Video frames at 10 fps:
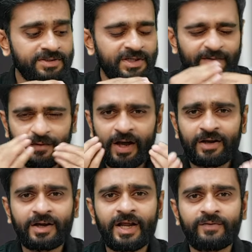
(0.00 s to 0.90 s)
सिर्फ
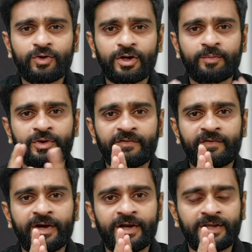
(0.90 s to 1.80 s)
अल्कलाइन वाटर
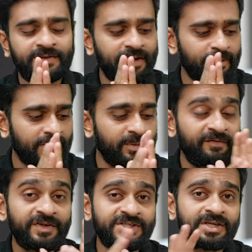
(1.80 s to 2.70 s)
प्योरीफायर इतना मतलब
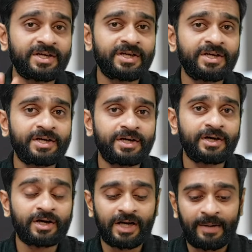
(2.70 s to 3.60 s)
एफिशिएंट नहीं है
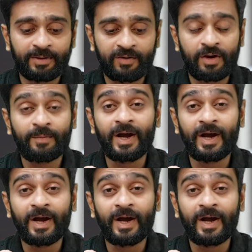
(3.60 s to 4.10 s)
अगर आपके वहाँ